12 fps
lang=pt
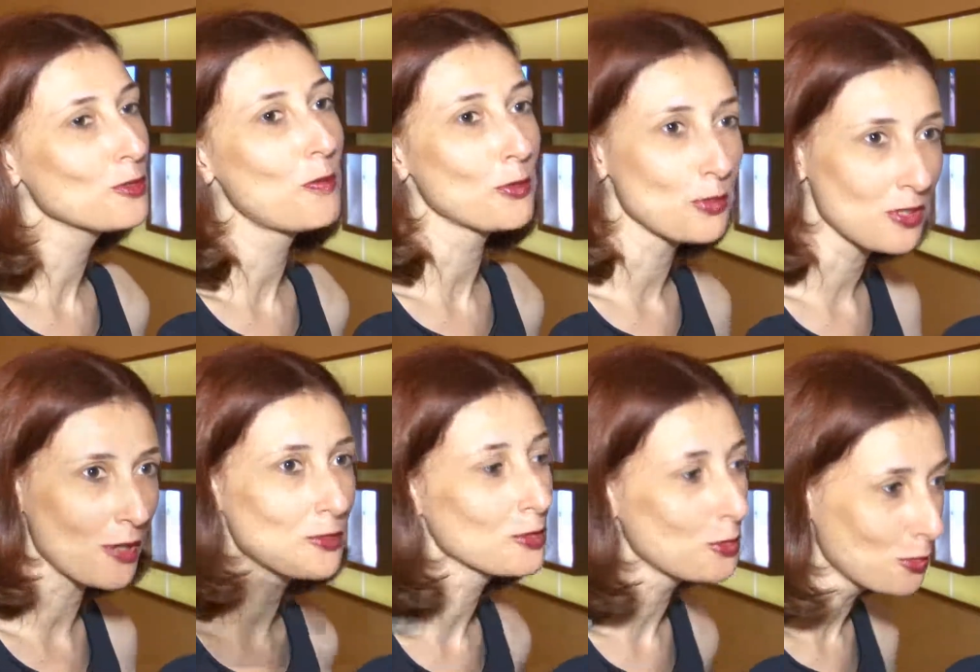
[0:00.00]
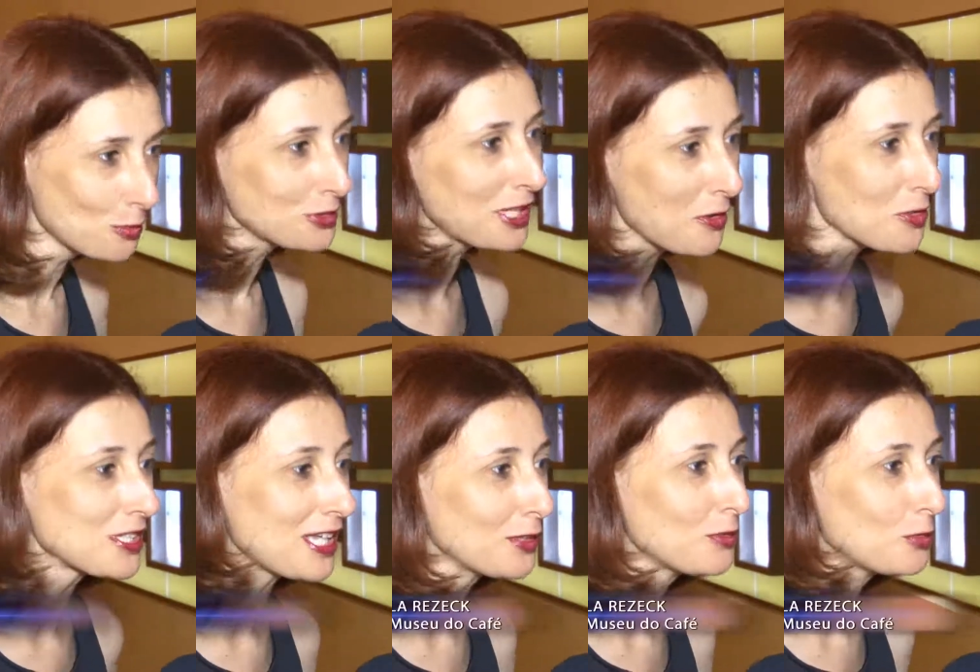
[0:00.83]
pontos altos que todo mundo tem
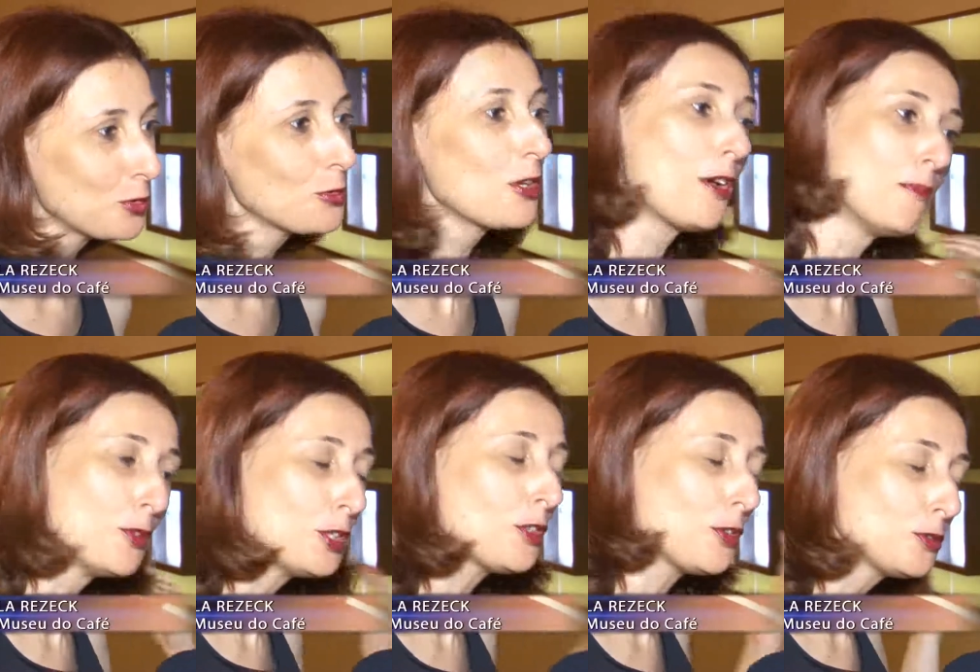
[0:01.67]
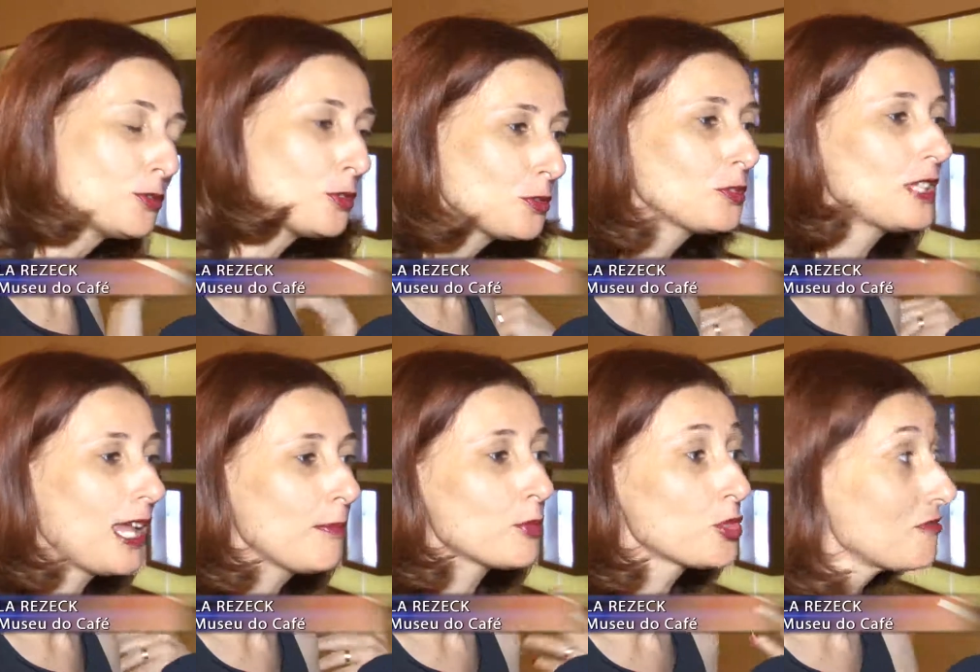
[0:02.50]
gostado muito é o túnel do
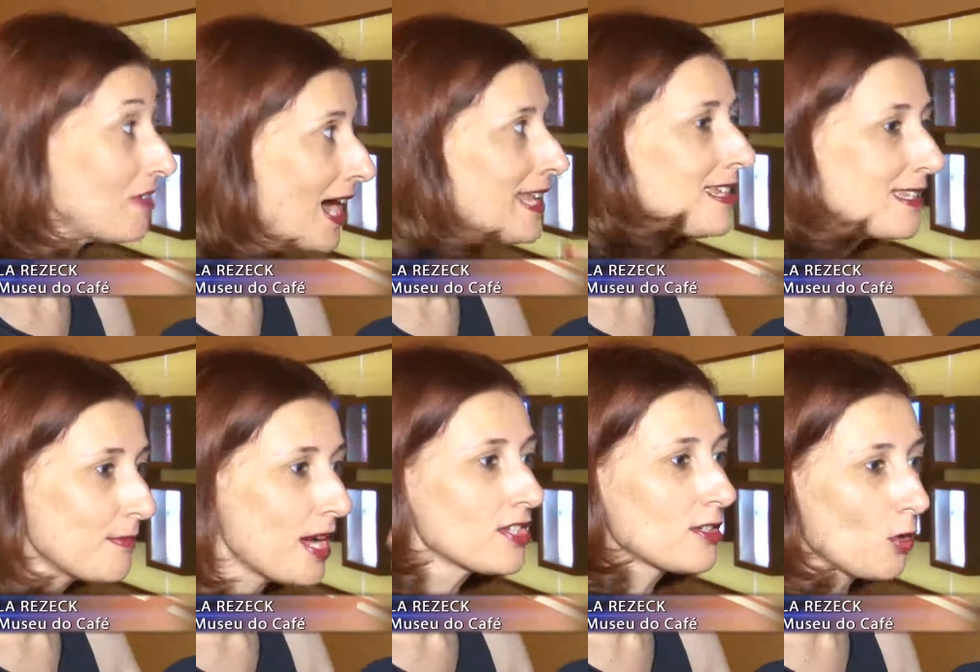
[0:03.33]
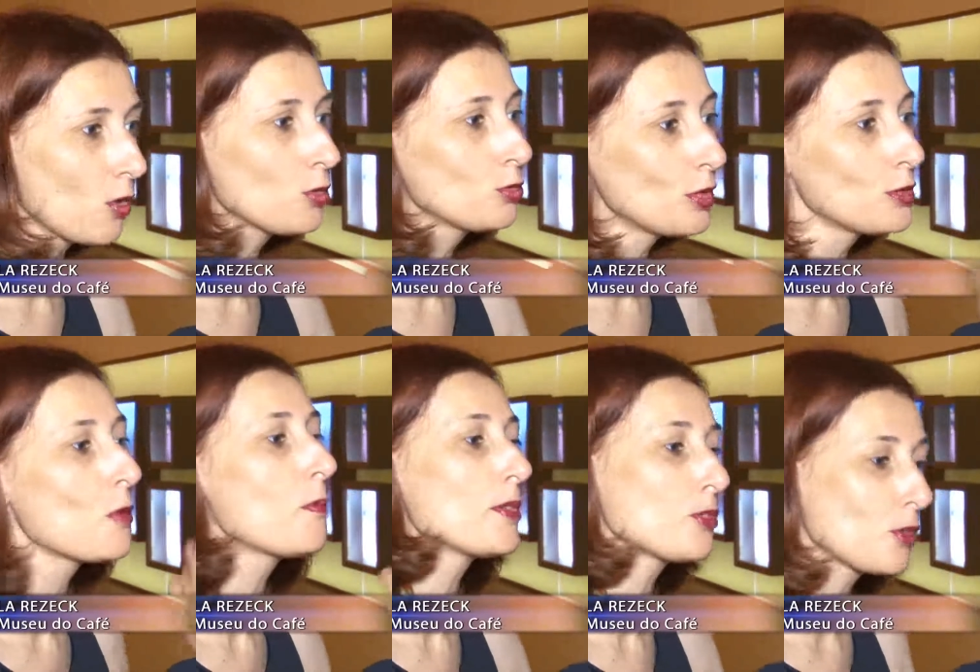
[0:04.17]
tempo, de várias imagens ao longo do ano com
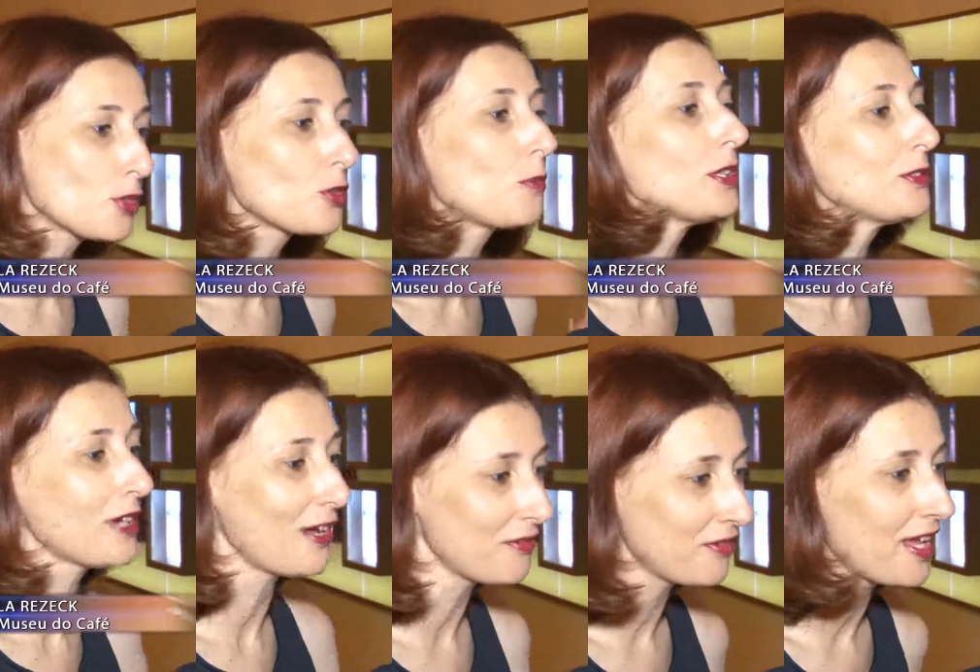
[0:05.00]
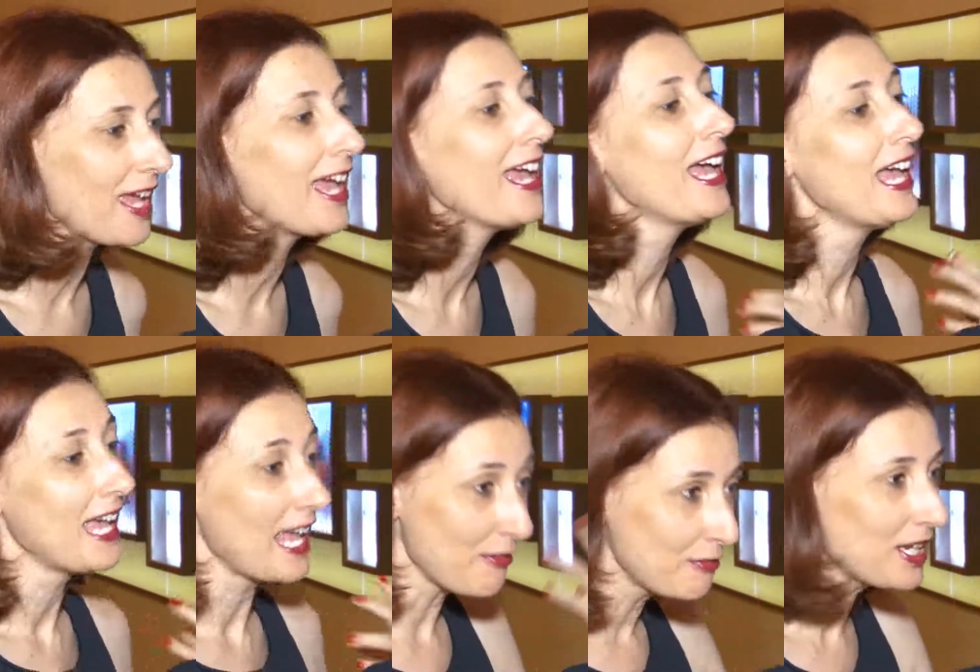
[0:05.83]
pessoas tomando café,
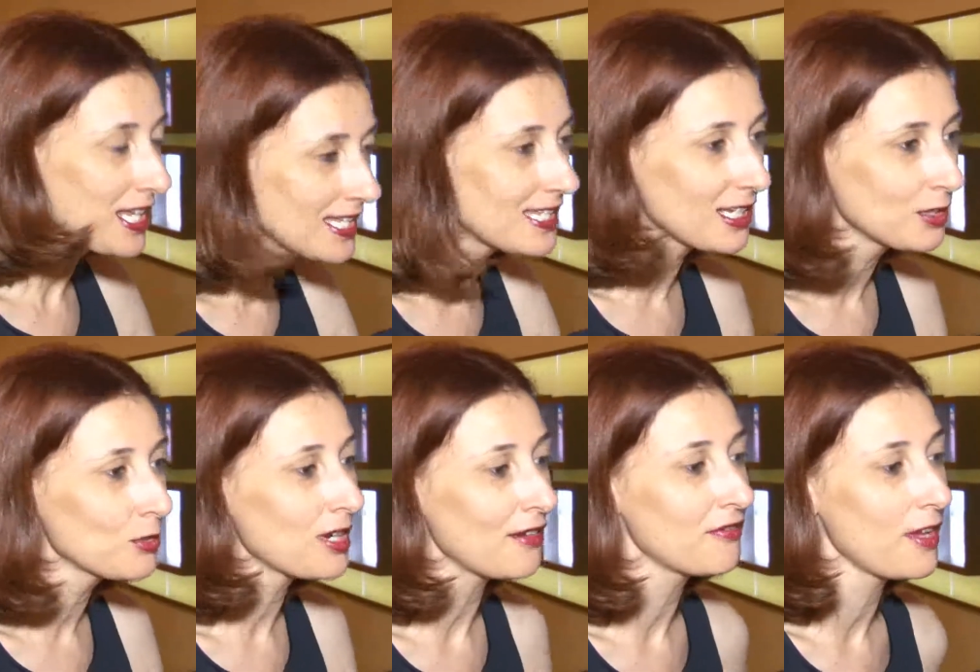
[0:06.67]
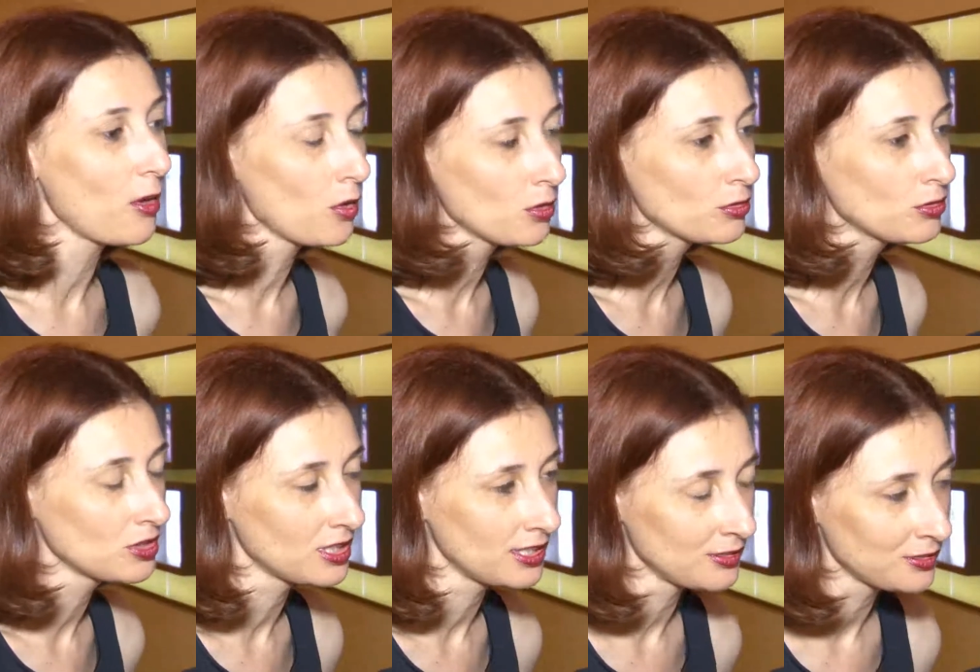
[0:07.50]
referenciando o café ao longo dos
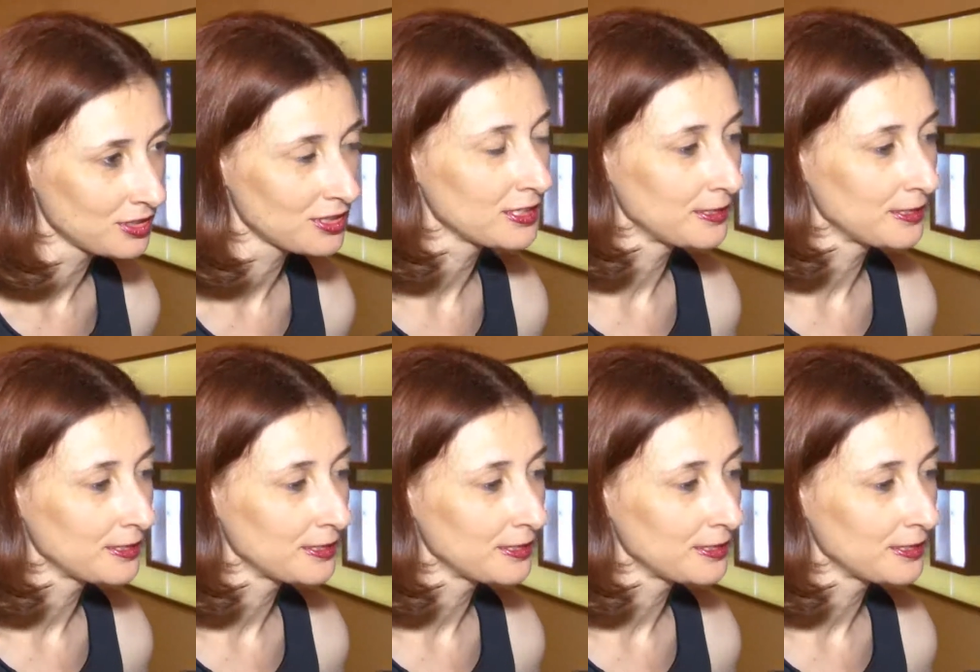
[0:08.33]
anos.